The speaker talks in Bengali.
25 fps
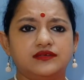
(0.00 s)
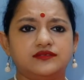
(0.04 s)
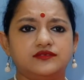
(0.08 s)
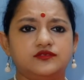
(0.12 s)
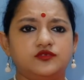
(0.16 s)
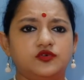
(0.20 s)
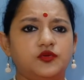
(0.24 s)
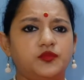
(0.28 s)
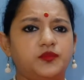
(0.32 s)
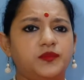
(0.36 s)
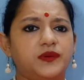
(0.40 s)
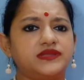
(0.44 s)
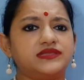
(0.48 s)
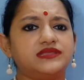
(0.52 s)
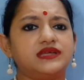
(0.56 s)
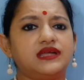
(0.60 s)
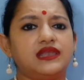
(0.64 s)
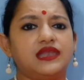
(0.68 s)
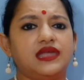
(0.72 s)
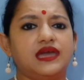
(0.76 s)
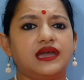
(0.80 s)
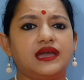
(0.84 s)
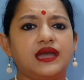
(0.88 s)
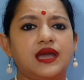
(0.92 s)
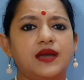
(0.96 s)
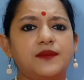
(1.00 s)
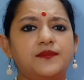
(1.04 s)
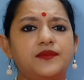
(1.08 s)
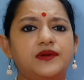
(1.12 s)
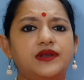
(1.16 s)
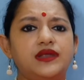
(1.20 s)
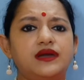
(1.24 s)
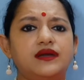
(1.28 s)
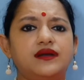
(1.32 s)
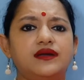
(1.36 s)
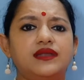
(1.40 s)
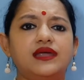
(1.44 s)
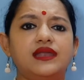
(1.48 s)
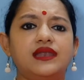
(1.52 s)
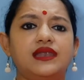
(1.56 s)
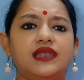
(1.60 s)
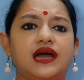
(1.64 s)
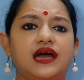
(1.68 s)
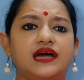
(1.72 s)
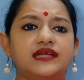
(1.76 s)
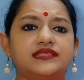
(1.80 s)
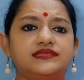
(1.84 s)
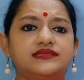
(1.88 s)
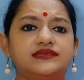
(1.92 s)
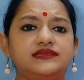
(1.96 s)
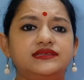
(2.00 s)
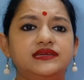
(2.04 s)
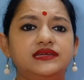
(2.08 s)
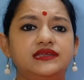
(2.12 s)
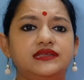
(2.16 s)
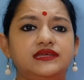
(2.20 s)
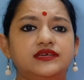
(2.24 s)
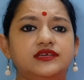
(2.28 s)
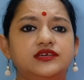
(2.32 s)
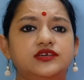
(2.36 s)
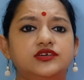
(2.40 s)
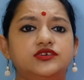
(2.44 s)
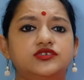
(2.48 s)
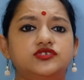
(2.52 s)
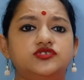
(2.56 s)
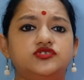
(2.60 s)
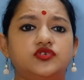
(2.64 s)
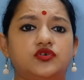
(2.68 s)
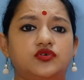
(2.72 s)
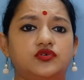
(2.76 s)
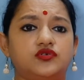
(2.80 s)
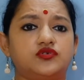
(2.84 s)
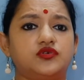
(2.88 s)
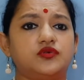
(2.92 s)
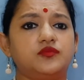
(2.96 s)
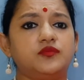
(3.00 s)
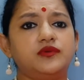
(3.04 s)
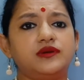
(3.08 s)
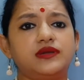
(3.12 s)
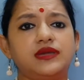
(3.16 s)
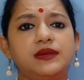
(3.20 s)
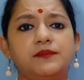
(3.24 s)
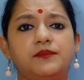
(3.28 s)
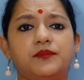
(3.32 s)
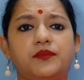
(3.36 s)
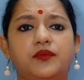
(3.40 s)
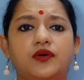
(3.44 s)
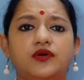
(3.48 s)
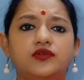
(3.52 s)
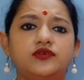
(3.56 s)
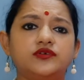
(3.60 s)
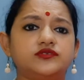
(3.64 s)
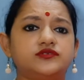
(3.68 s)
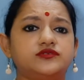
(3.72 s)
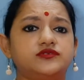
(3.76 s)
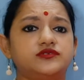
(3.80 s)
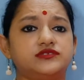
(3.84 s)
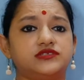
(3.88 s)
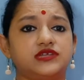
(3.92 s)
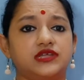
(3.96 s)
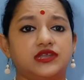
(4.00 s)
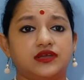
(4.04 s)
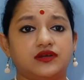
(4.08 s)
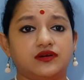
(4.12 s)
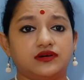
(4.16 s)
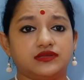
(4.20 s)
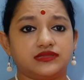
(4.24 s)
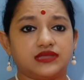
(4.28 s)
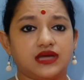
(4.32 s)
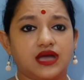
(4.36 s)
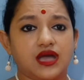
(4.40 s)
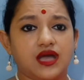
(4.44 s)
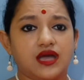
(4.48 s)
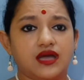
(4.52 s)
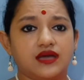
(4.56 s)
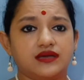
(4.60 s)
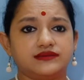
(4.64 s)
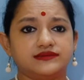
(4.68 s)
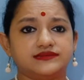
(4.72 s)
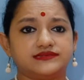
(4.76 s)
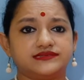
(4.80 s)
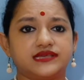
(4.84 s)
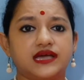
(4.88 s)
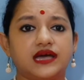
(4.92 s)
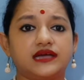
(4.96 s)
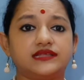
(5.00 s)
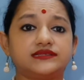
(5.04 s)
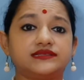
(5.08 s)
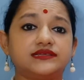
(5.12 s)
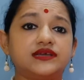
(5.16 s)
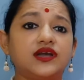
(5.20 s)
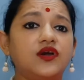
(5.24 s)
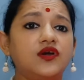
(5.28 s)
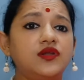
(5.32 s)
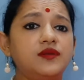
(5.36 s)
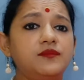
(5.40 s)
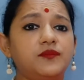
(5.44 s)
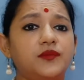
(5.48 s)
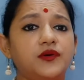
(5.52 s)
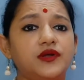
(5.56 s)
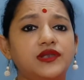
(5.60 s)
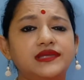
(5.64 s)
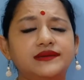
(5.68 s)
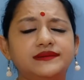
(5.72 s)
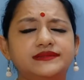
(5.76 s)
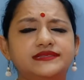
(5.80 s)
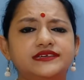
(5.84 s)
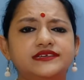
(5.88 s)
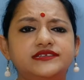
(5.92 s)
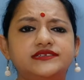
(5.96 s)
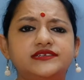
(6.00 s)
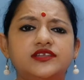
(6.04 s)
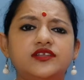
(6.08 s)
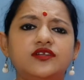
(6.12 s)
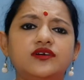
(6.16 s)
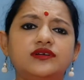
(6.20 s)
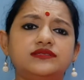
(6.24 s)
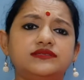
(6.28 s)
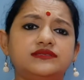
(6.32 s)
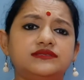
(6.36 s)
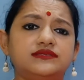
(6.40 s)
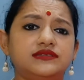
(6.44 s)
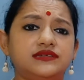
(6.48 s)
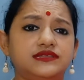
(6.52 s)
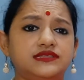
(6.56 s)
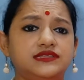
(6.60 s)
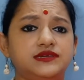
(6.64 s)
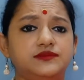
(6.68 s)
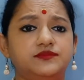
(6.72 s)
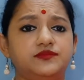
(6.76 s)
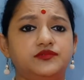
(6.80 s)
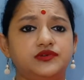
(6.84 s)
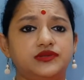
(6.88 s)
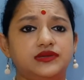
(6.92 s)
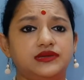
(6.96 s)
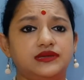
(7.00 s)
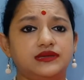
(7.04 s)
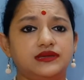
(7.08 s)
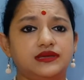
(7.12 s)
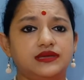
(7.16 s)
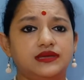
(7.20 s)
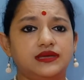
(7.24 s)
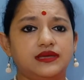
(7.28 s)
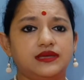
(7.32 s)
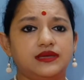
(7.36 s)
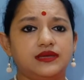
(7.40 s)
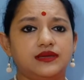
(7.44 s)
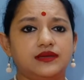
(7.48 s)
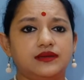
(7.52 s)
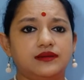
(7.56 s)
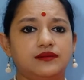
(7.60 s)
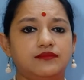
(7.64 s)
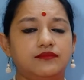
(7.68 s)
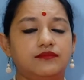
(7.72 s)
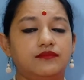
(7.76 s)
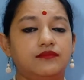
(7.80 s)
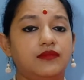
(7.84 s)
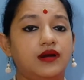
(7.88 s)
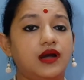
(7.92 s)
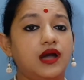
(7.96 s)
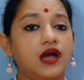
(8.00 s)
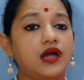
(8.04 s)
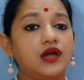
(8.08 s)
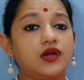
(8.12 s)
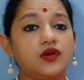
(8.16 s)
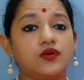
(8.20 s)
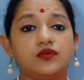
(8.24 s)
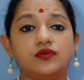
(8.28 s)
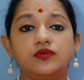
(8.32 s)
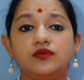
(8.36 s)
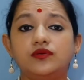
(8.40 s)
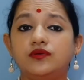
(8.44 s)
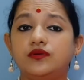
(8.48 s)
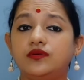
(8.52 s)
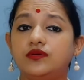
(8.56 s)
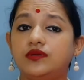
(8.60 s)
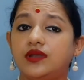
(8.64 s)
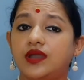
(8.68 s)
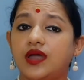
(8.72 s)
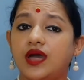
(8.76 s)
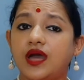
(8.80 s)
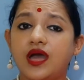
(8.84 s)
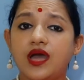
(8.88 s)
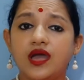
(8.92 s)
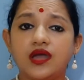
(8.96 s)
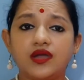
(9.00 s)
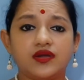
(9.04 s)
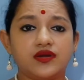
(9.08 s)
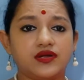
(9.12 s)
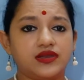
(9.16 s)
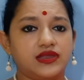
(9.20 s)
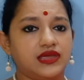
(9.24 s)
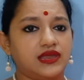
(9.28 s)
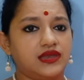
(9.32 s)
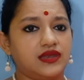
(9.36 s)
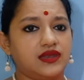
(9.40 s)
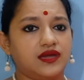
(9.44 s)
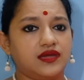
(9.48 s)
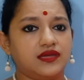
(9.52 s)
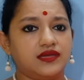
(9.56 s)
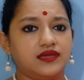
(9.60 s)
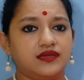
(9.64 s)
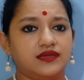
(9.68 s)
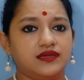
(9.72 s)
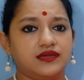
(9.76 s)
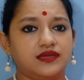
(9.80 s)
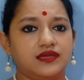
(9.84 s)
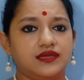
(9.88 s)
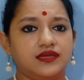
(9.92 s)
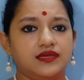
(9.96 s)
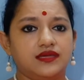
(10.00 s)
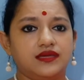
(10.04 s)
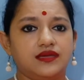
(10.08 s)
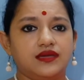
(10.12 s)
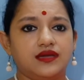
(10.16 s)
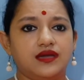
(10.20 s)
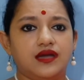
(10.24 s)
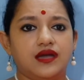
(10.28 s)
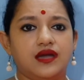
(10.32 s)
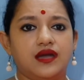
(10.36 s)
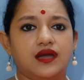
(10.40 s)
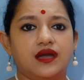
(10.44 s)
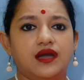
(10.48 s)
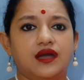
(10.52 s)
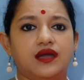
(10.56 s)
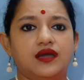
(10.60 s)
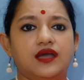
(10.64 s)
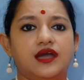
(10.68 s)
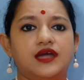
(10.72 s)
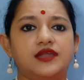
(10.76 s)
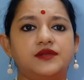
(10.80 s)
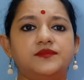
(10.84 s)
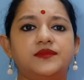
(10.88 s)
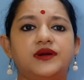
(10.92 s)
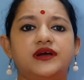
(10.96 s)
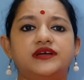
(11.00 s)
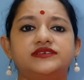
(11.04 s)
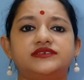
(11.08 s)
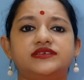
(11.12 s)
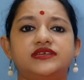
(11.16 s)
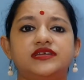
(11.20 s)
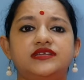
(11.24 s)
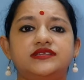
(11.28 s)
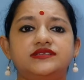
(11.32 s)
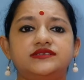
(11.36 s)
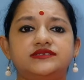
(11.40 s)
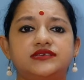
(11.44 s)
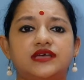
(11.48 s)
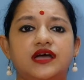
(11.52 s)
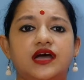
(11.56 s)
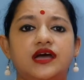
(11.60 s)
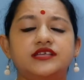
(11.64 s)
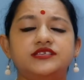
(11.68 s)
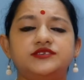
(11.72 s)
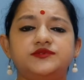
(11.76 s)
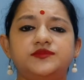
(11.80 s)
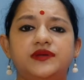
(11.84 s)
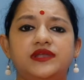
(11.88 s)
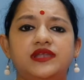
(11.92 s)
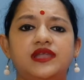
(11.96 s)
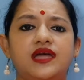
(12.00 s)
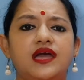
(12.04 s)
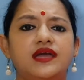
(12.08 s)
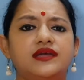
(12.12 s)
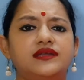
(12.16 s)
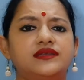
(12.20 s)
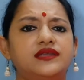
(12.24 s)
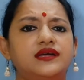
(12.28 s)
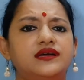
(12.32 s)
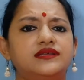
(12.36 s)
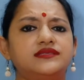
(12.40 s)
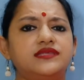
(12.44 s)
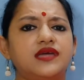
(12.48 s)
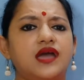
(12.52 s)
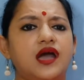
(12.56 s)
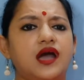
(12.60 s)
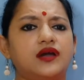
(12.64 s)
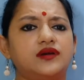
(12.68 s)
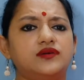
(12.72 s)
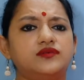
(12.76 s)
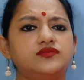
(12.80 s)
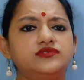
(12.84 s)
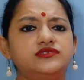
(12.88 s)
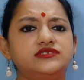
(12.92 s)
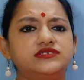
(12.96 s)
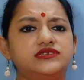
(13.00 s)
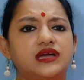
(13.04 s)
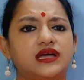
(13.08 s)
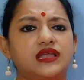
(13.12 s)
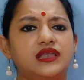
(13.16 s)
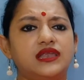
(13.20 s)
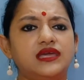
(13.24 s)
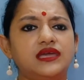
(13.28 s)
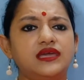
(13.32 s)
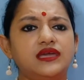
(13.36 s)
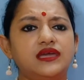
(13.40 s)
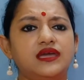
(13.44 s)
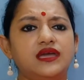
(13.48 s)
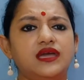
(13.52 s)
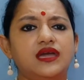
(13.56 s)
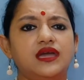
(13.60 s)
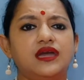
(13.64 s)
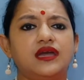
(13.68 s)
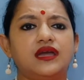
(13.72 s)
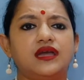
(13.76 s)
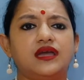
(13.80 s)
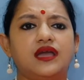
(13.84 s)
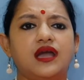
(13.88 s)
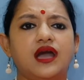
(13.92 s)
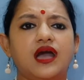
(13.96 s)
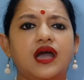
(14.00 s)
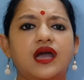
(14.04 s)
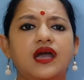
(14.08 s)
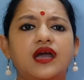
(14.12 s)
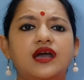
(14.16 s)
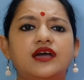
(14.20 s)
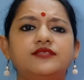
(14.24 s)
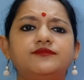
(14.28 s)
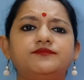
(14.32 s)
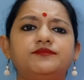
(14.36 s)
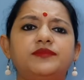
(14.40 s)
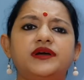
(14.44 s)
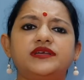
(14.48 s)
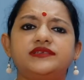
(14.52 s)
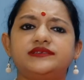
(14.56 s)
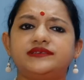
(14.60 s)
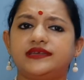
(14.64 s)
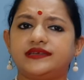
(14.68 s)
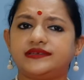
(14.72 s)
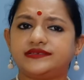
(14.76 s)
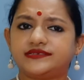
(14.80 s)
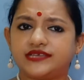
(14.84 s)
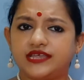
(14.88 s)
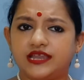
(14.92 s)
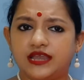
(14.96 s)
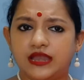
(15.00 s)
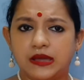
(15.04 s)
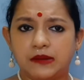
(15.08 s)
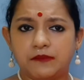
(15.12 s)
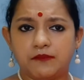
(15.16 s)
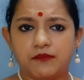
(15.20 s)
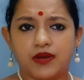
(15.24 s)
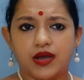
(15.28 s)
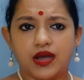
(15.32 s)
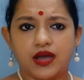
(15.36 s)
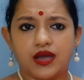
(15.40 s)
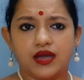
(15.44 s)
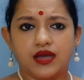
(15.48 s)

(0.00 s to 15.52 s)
দু কথা লেখাপড়া করা লাতনির ছোট মুখে বড় থুতির কথা সাতগহন বলে দিয়েছিল দিদিগুলি মা কোনো রা করে নাই আঘান মাসেন বেলা আগনাতে আগুন জ্বালে গা হাত পা সেঁকছিলাম মা